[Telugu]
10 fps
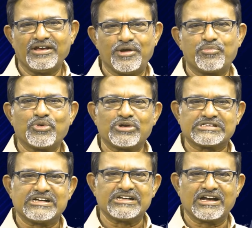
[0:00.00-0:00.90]
ఎప్పుడు కూడా
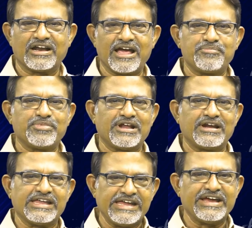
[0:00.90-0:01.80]
సహజంగానే ఐపీఎల్
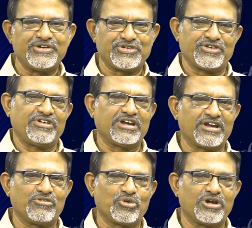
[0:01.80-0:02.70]
ఈ ఎడిషన్ విన్నర్
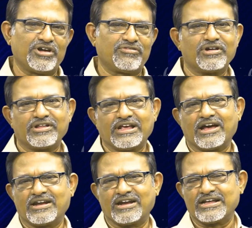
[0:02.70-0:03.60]
ఎవరు అనేటువంటిది
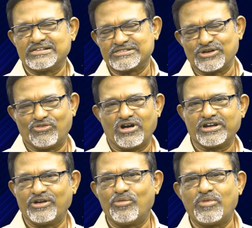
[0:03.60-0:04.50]
కర్టెన్ రైజర్స్లో
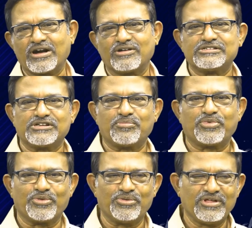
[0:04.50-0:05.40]
వాటిల్లో మాటలు వచ్చినప్పుడు